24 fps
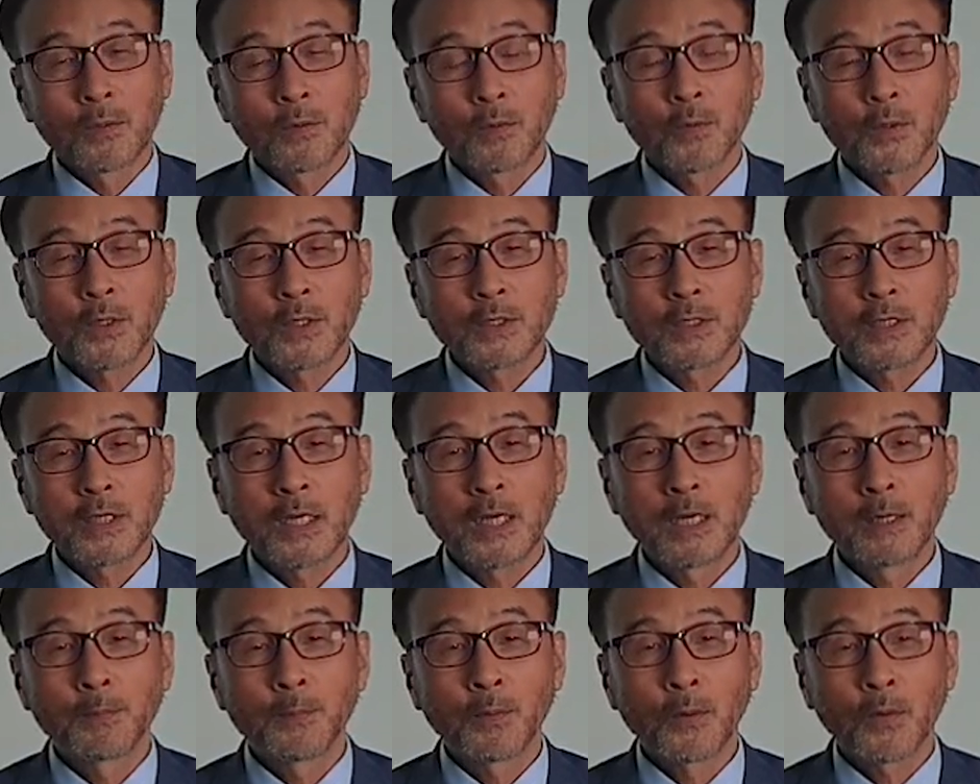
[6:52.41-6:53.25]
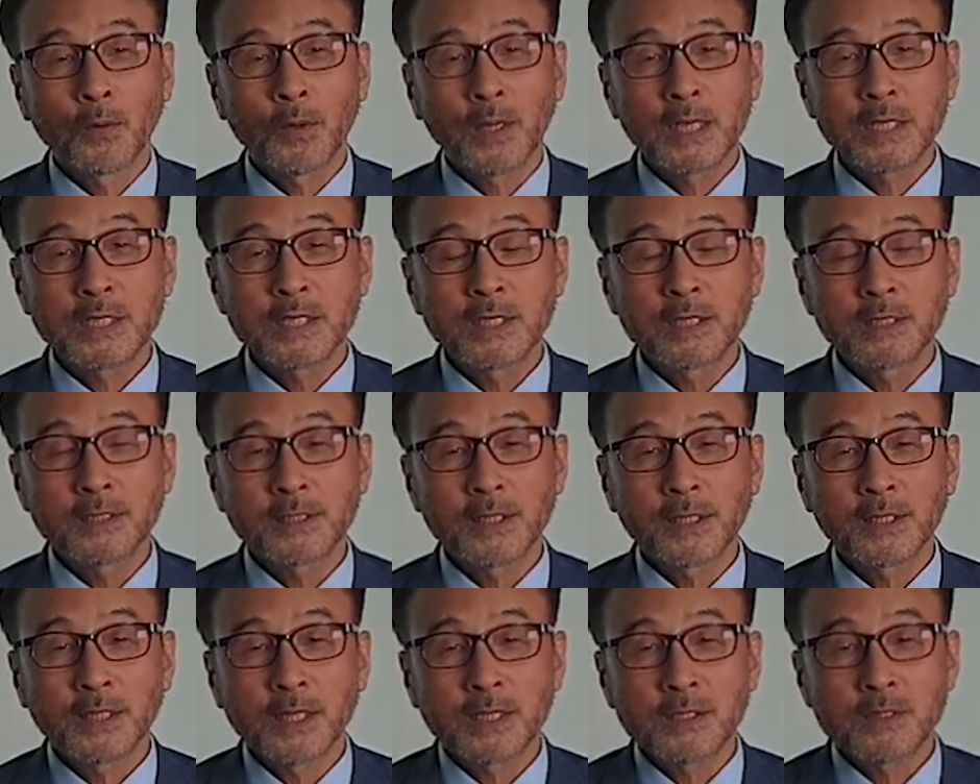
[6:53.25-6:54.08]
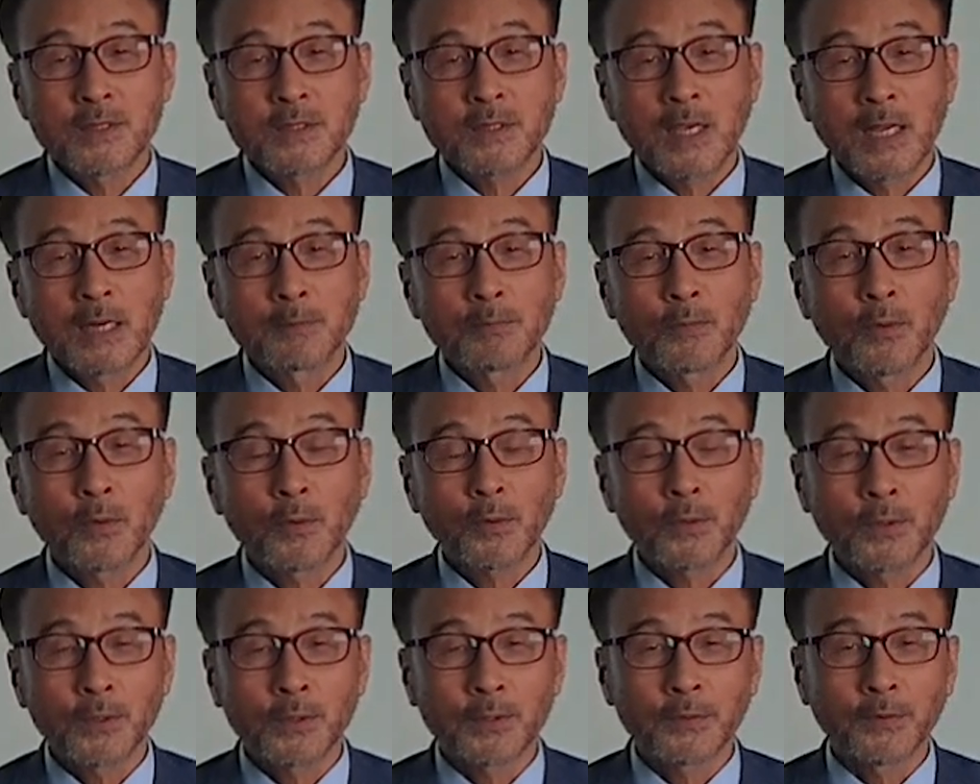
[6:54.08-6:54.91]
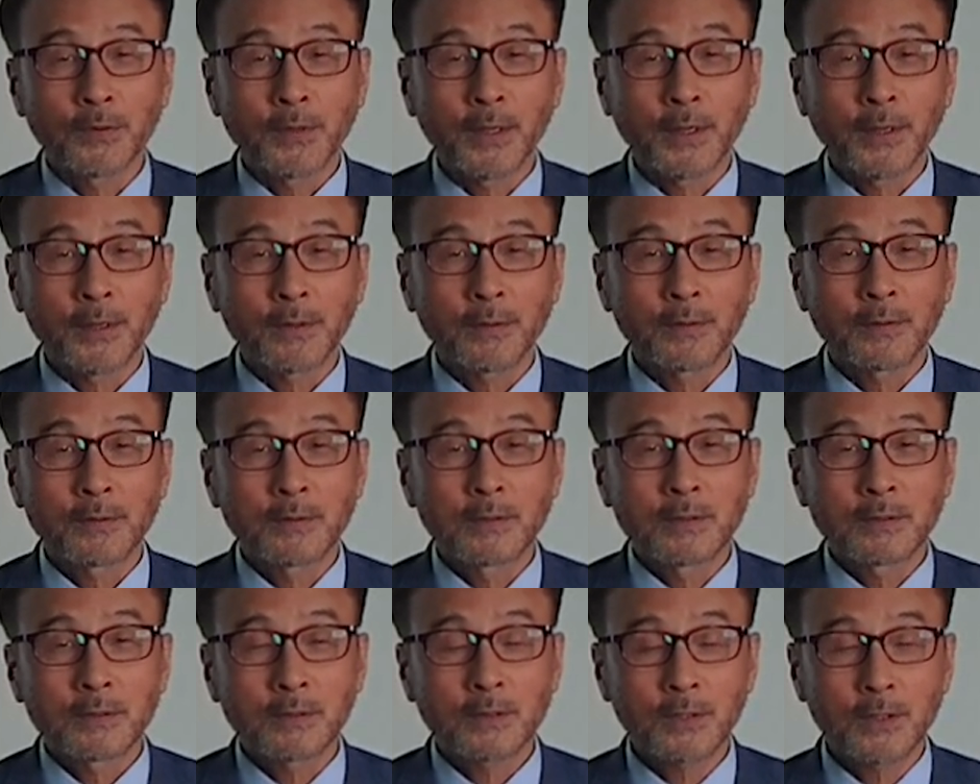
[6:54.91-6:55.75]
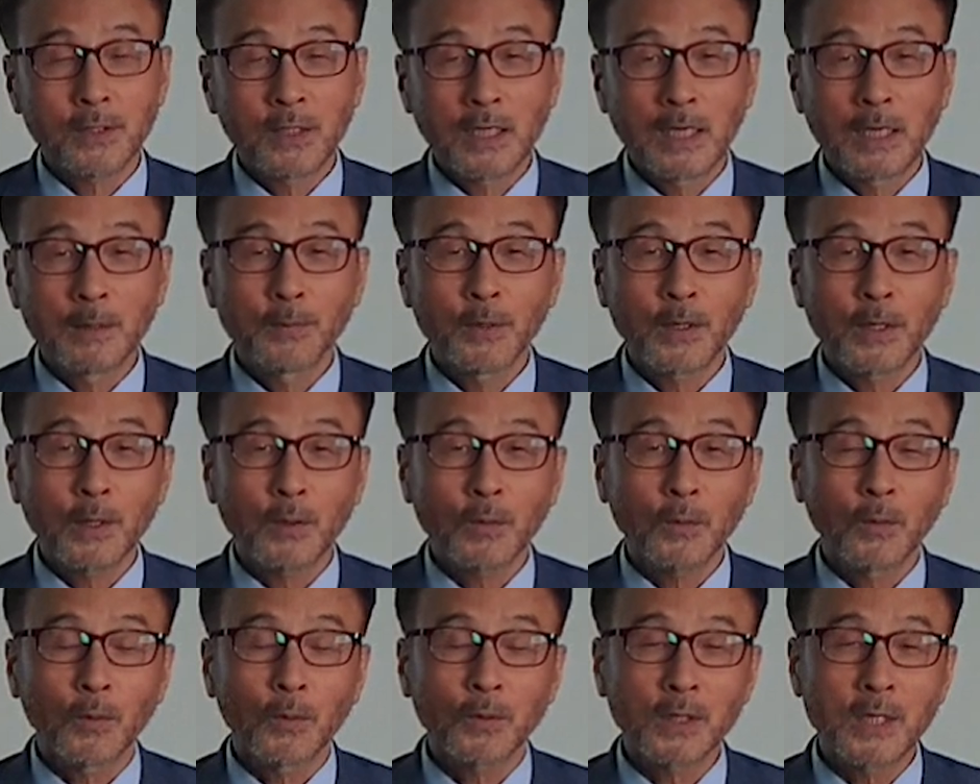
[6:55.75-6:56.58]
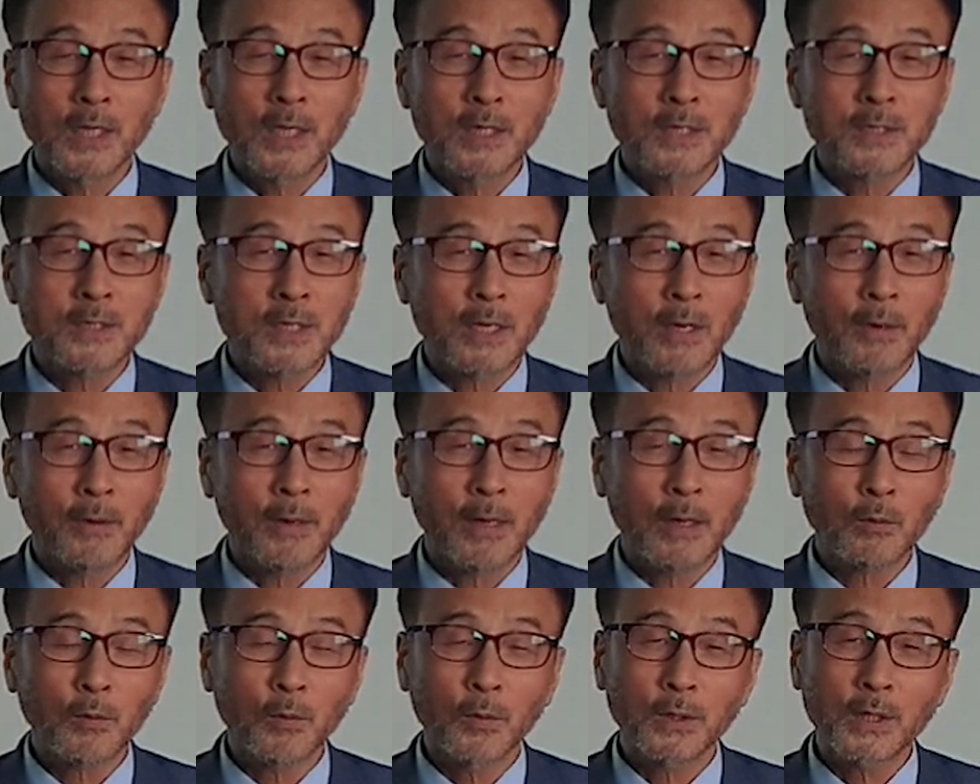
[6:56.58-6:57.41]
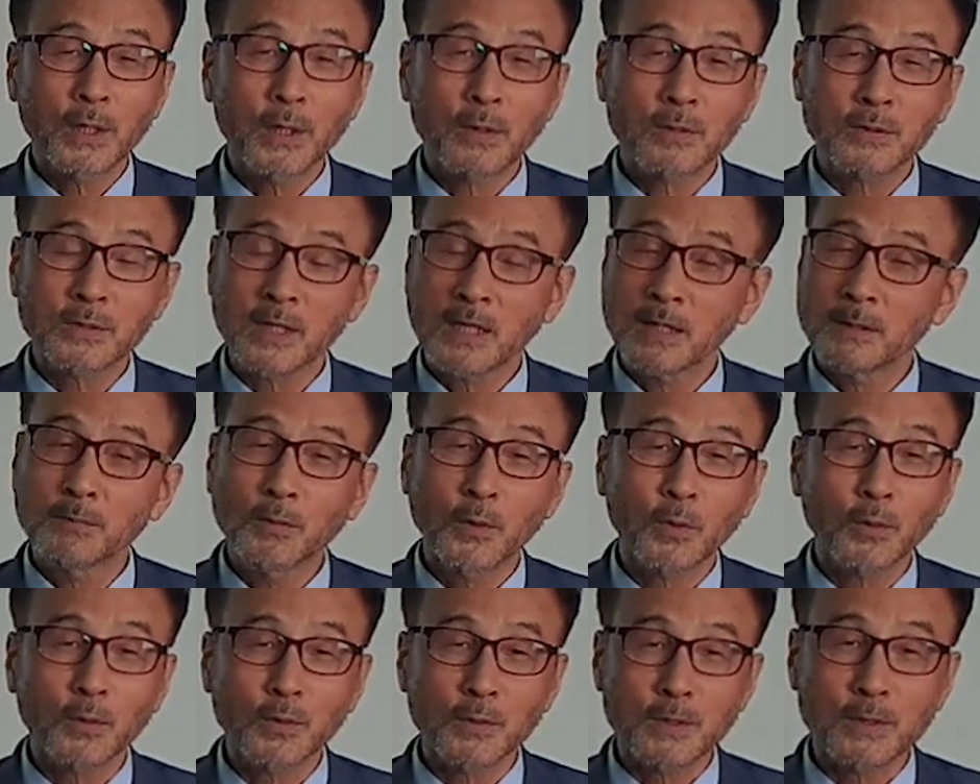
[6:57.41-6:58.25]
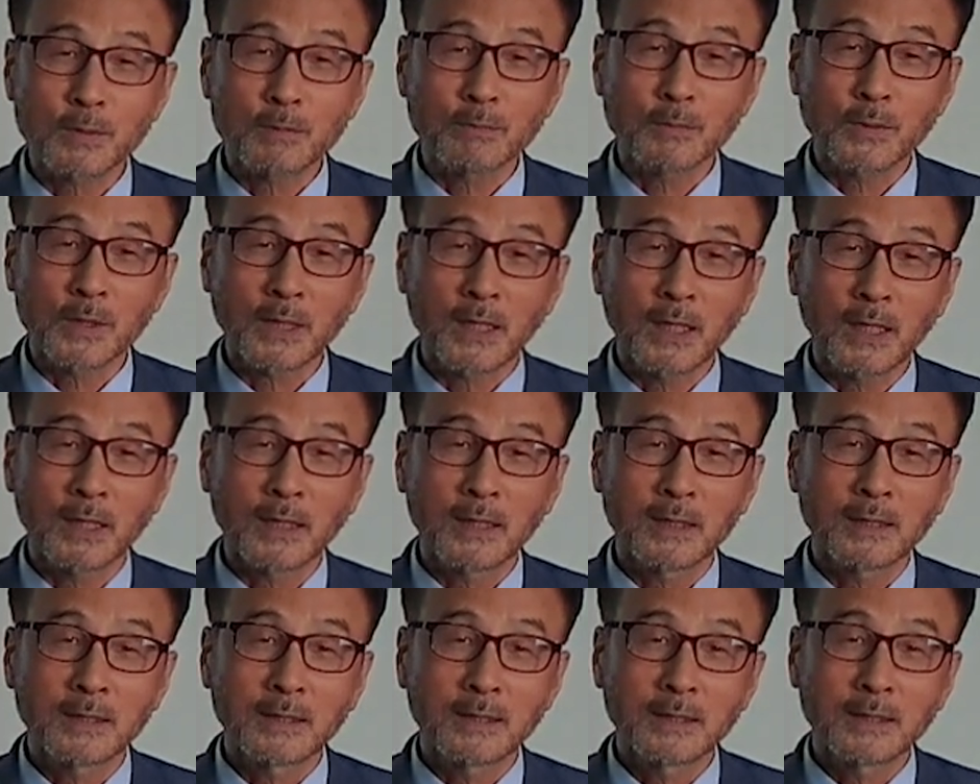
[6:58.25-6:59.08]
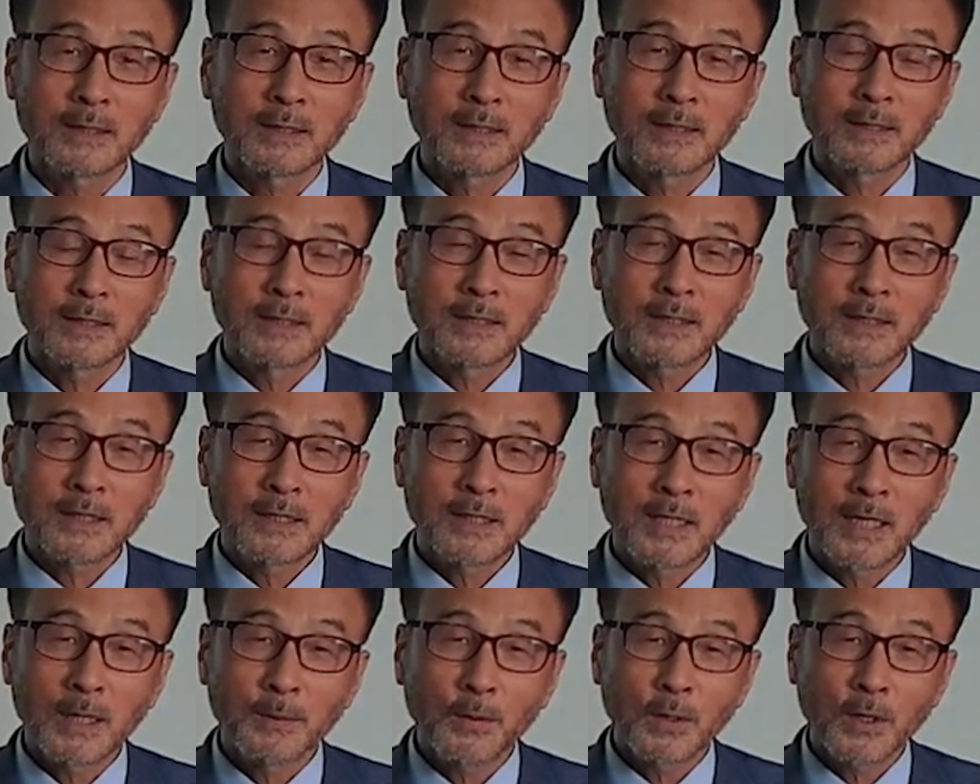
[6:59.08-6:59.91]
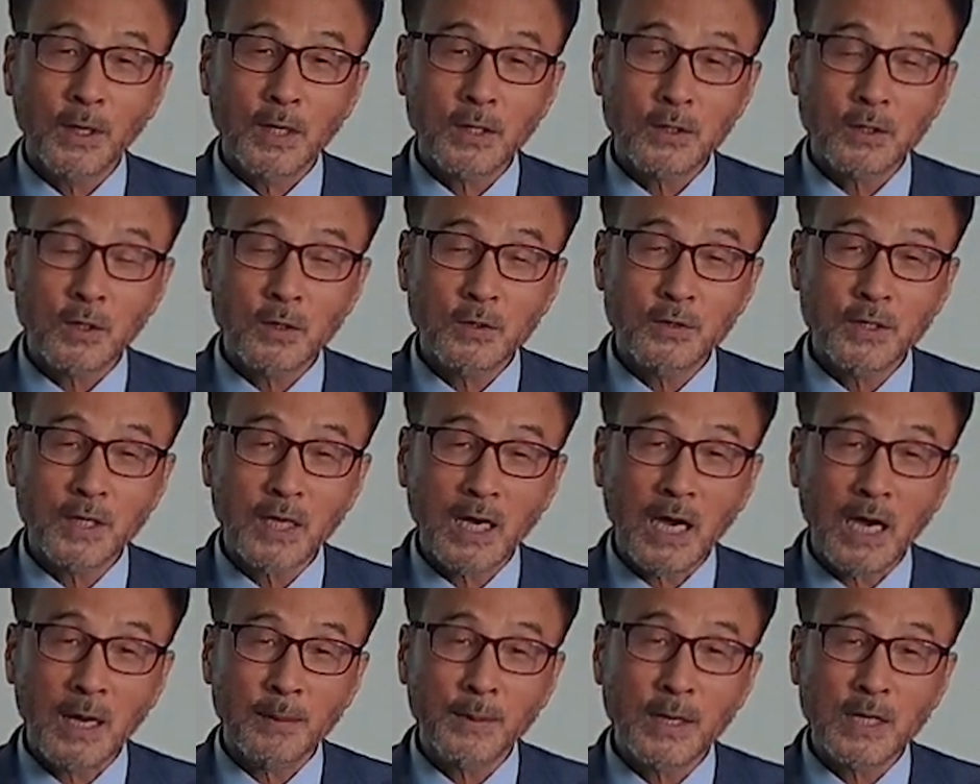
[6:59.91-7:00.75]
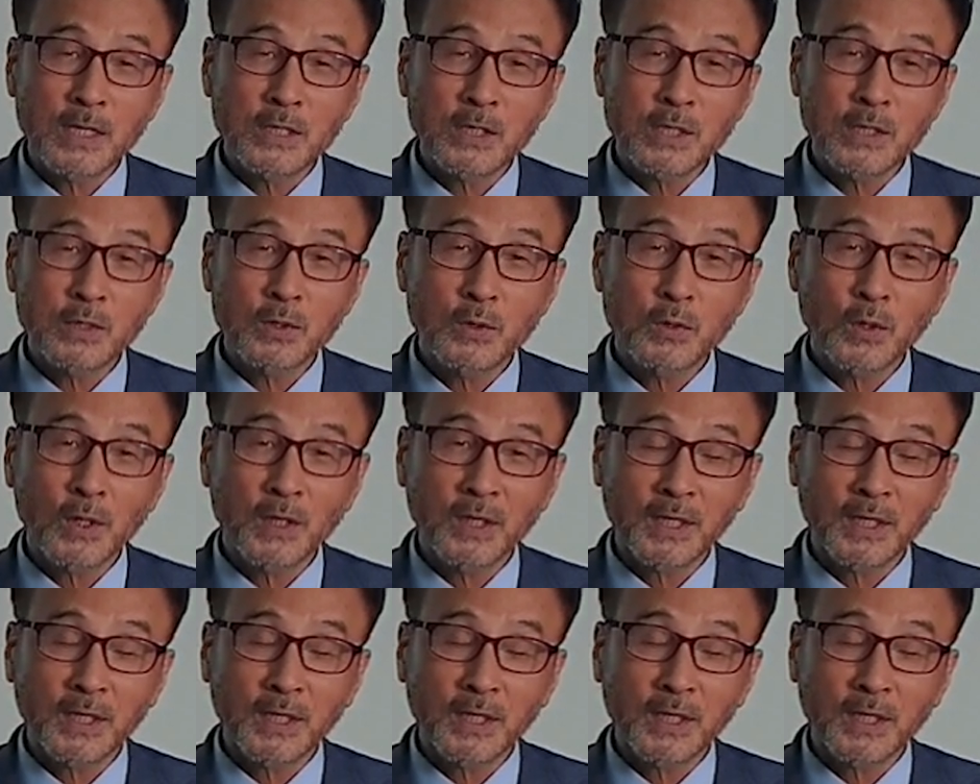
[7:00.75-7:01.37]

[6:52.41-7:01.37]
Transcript: 우리 일본의 실체에 대해서 잘 모르고 있는데요. 특히 일본의 고대사와 고대 역사를 모르고 있습니다. 일본의 현재 아베 신조에